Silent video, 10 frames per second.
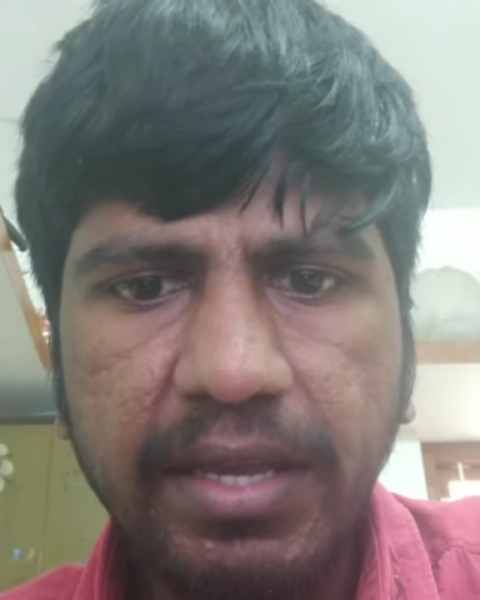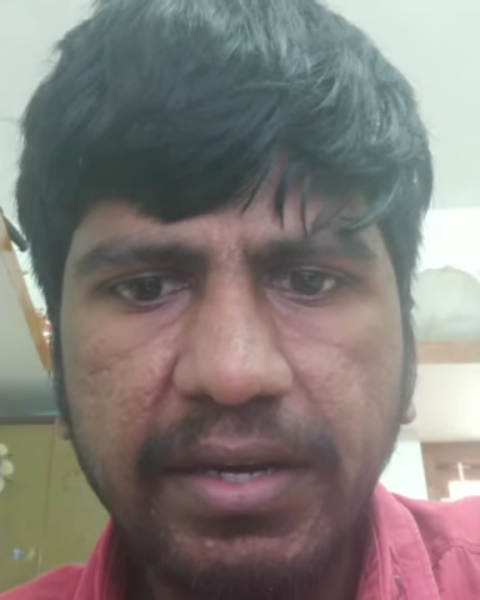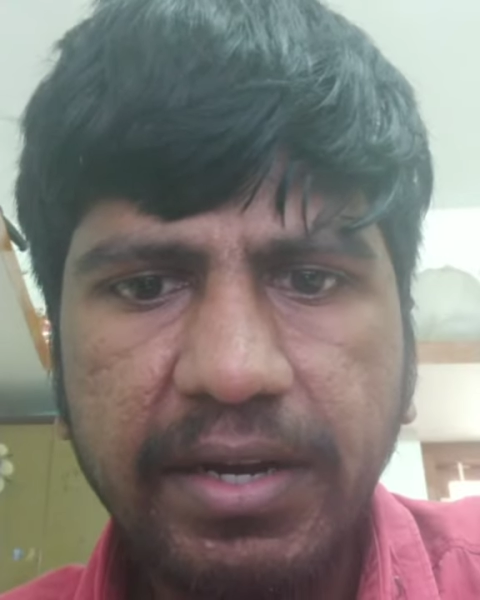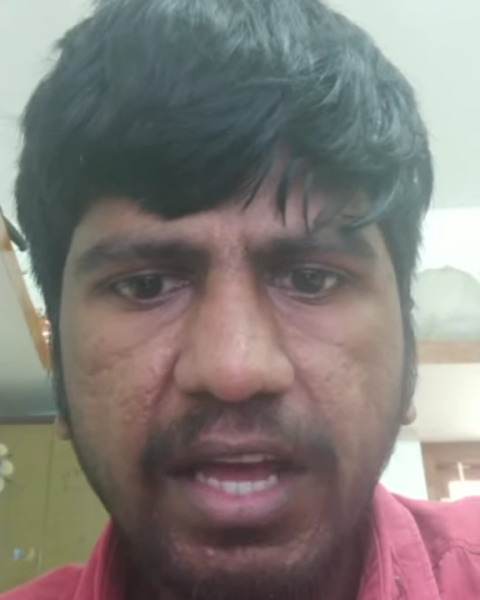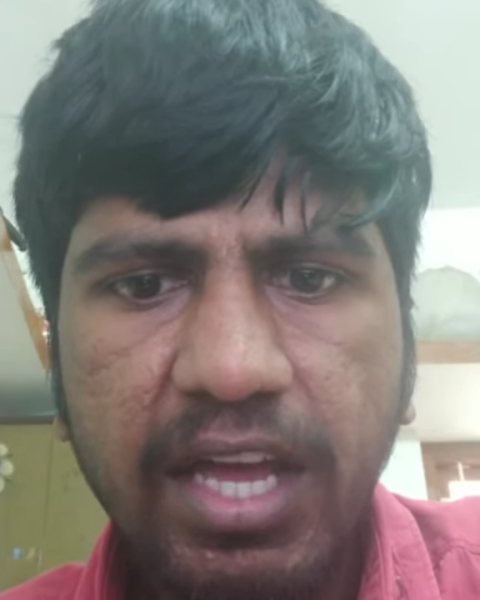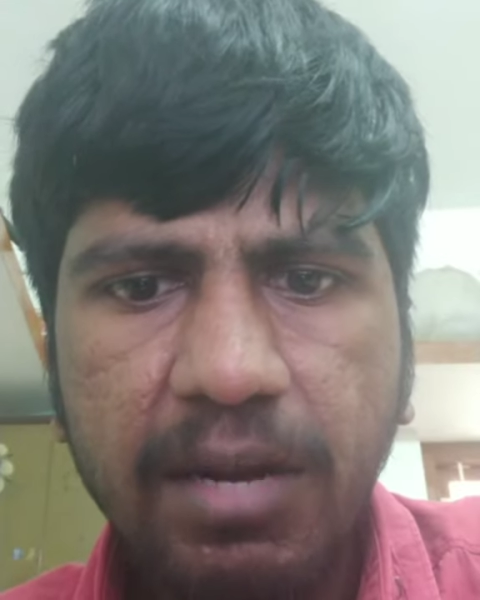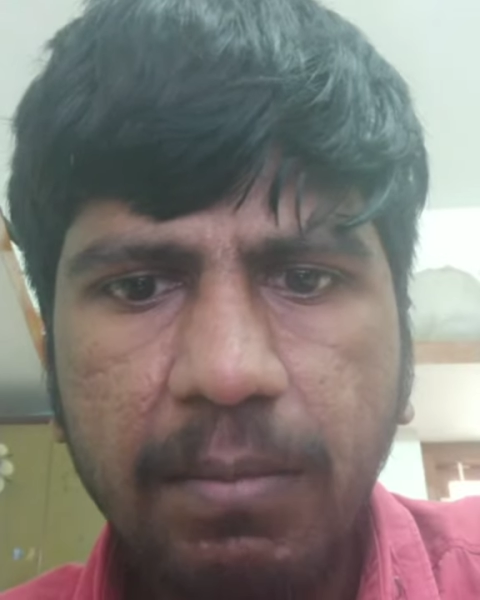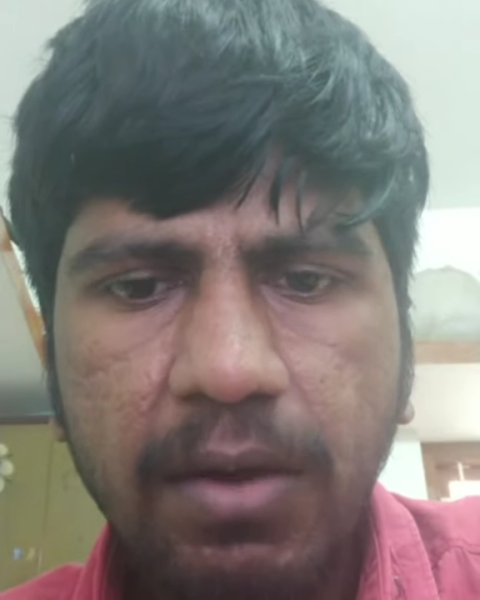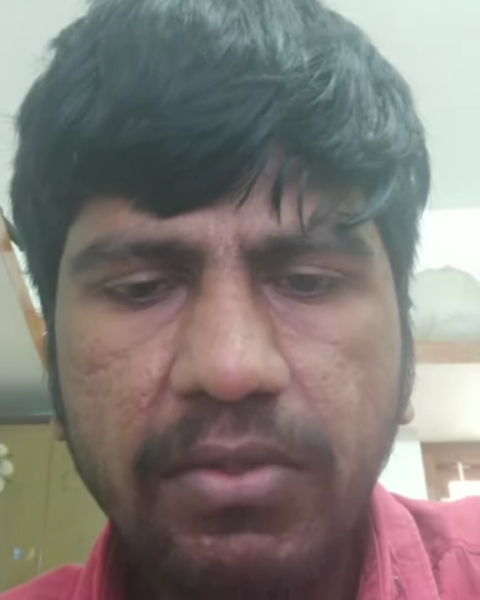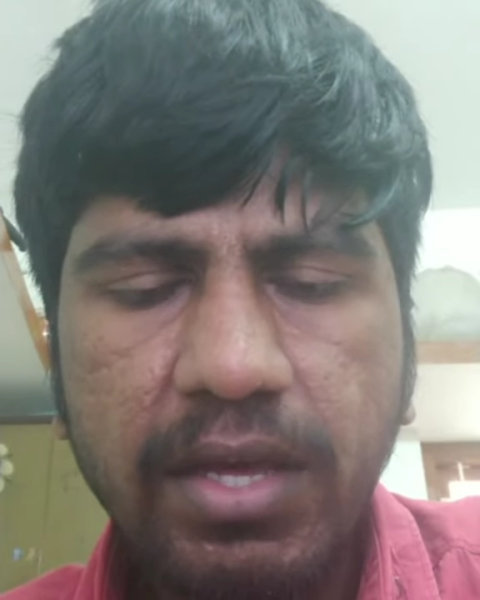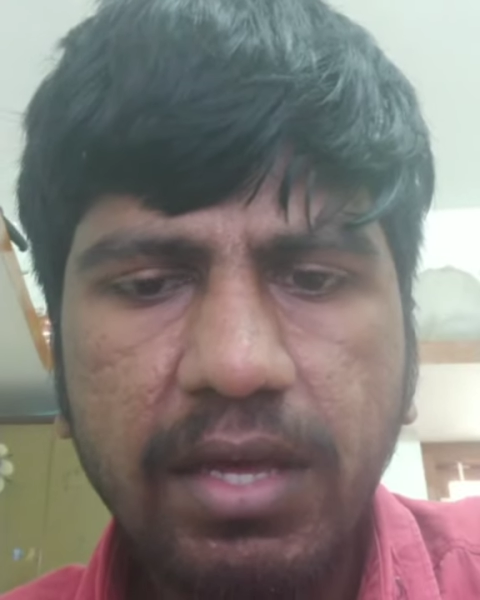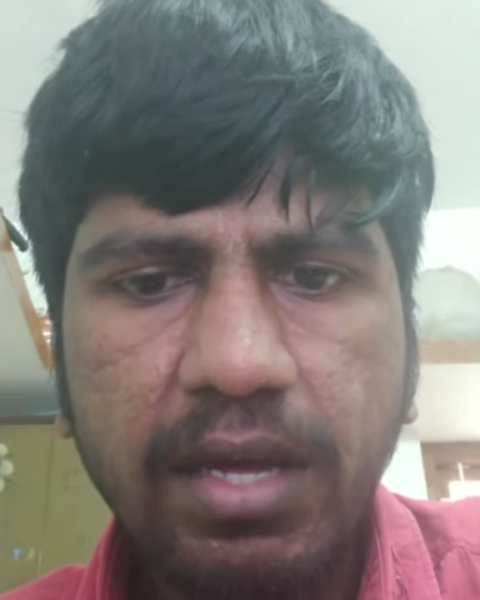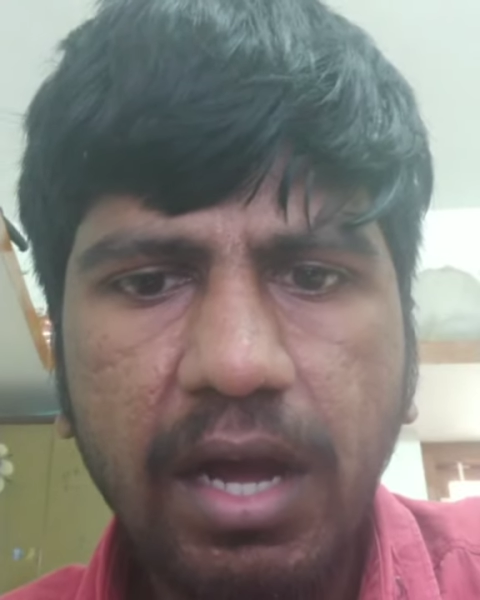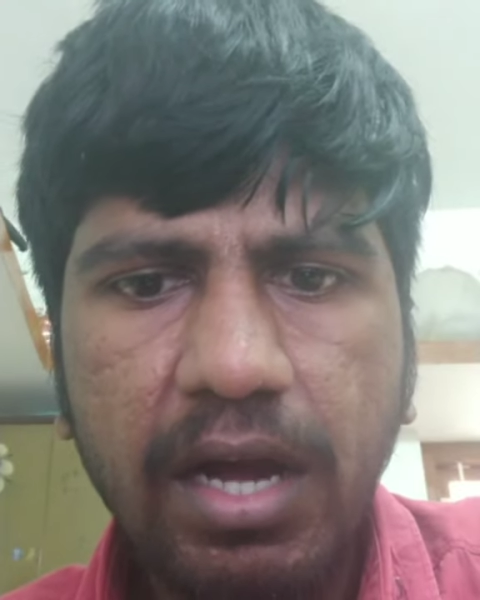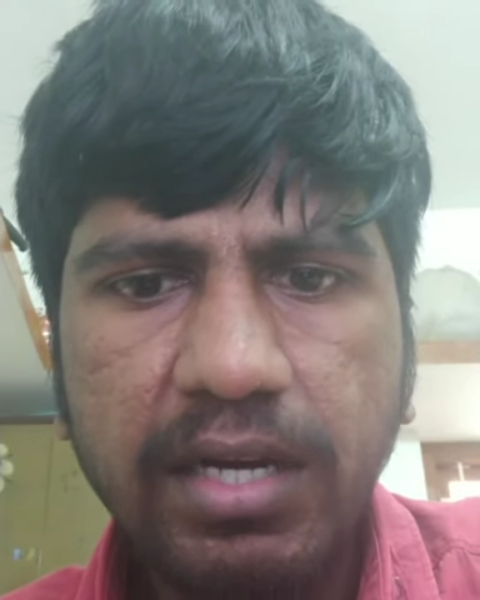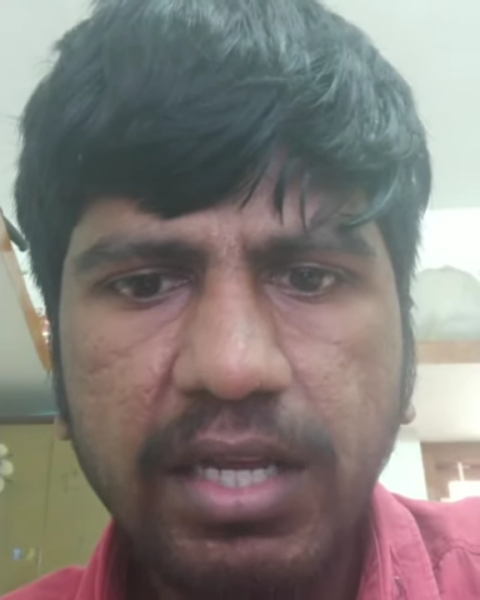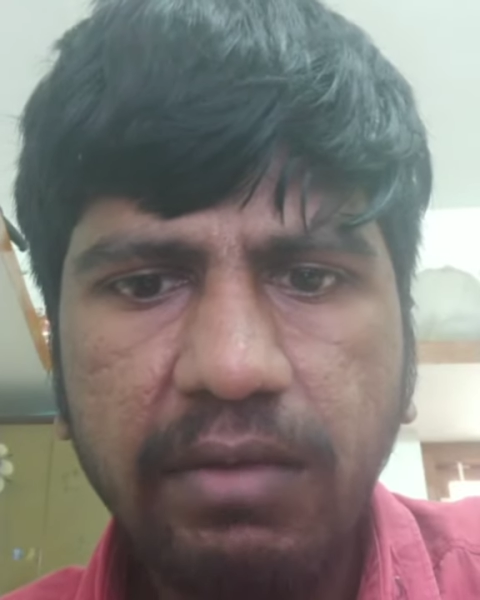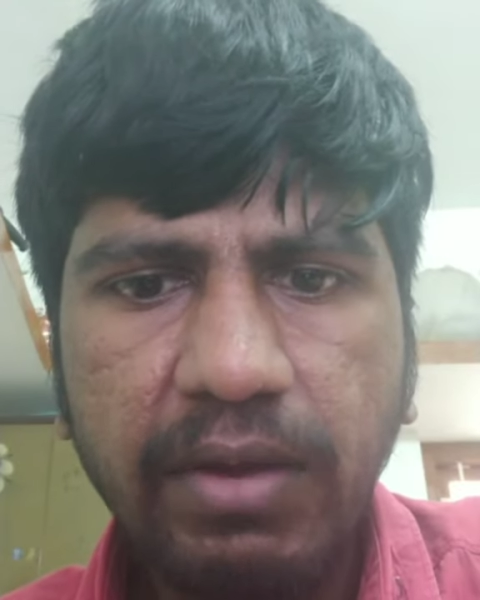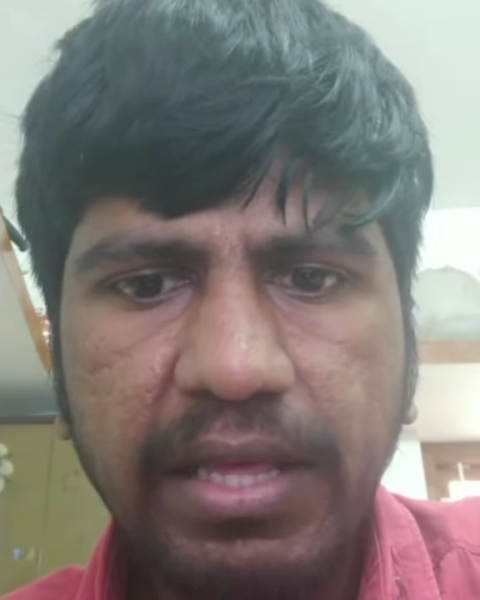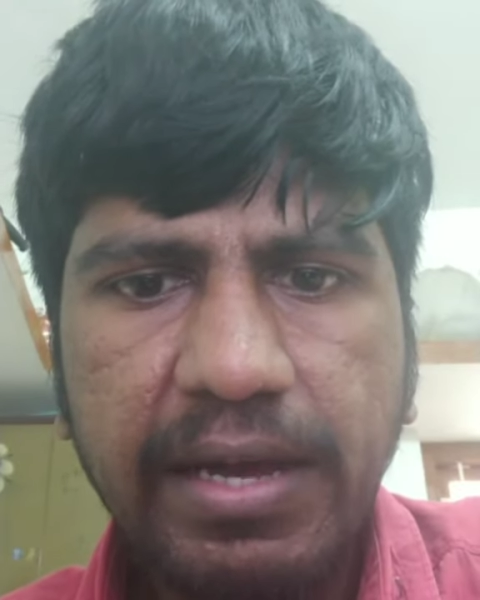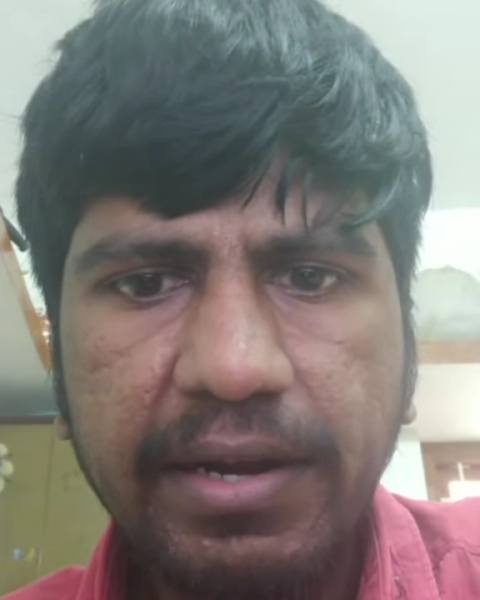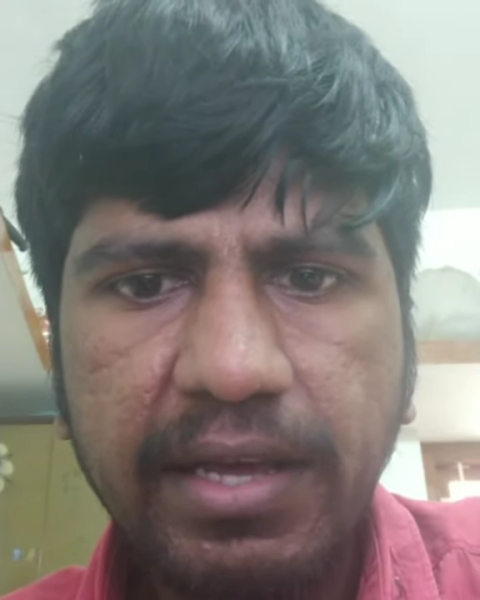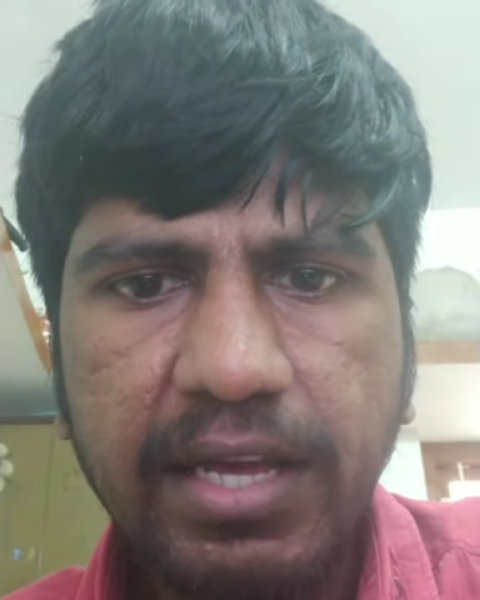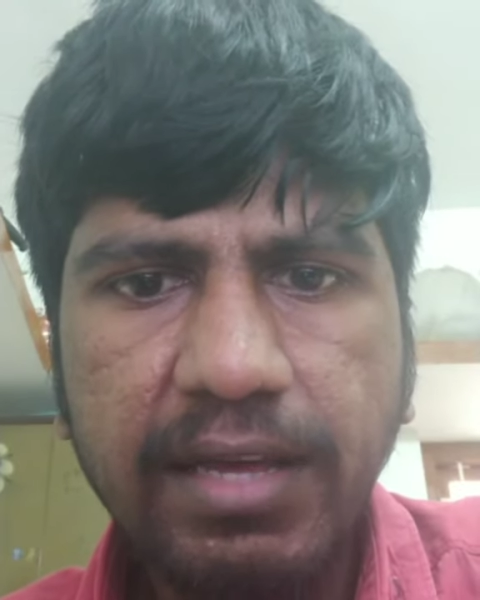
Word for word: இரண்டாயிரமாவது ஆண்டு வெளியான